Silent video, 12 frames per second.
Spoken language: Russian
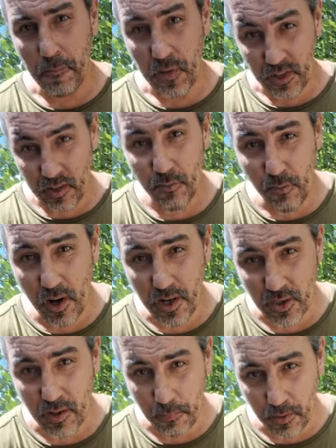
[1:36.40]
Это
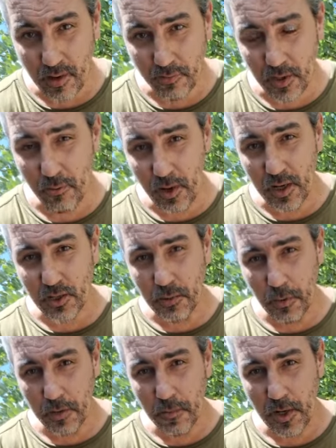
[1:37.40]
важно, правда важно,
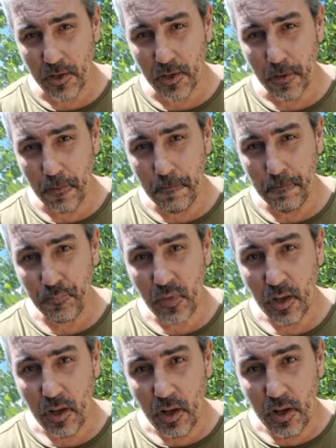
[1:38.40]
понимаете?
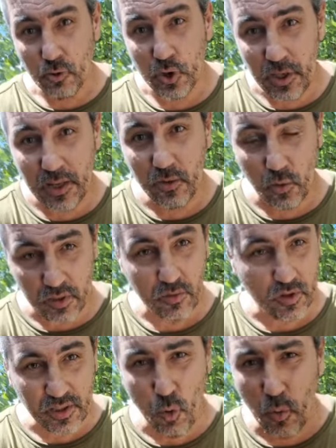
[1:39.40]
То есть вот,
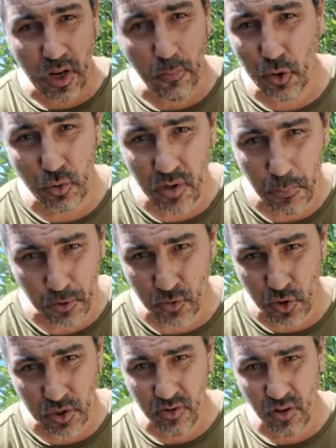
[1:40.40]
сколько бы еще не
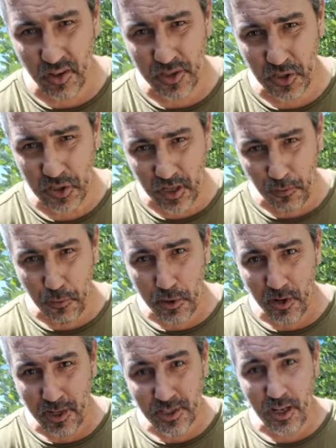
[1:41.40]
просуществовала Российская
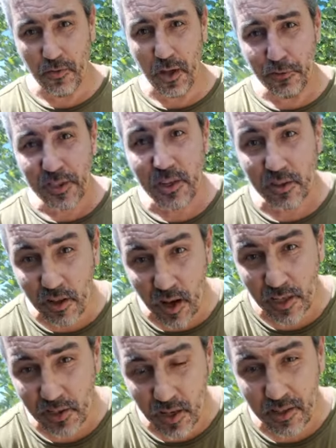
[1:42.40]
Федерация,
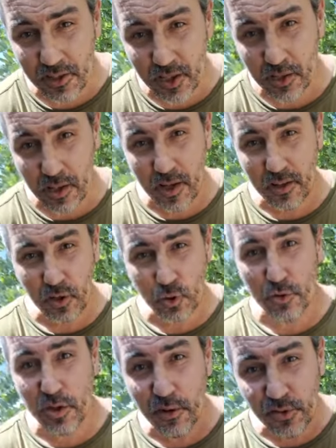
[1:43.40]
навсегда останется на это,
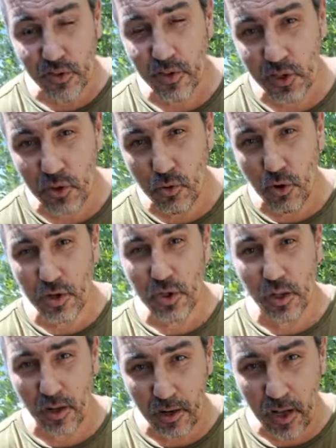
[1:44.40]
что девственность ее
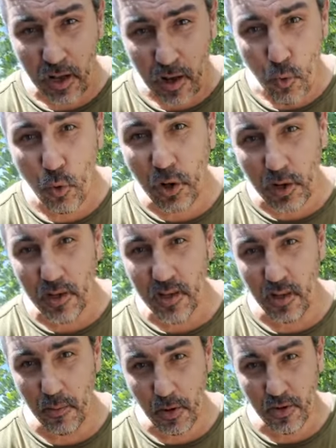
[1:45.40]
лишила
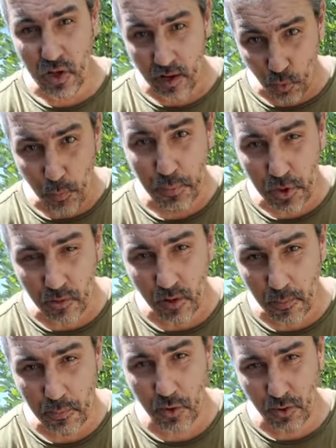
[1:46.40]
Украина, понимаете,
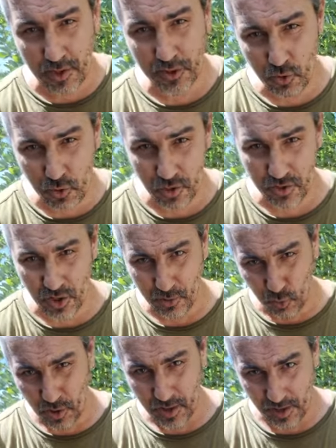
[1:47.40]
оккупировала первый раз
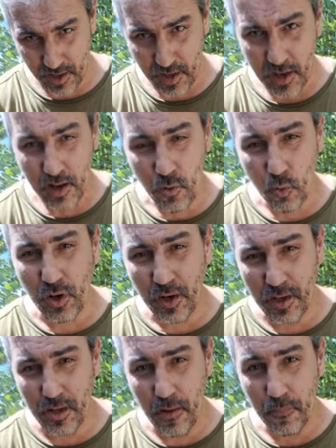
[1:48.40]
территорию
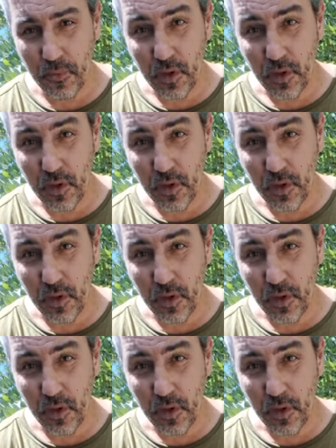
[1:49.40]
Украина.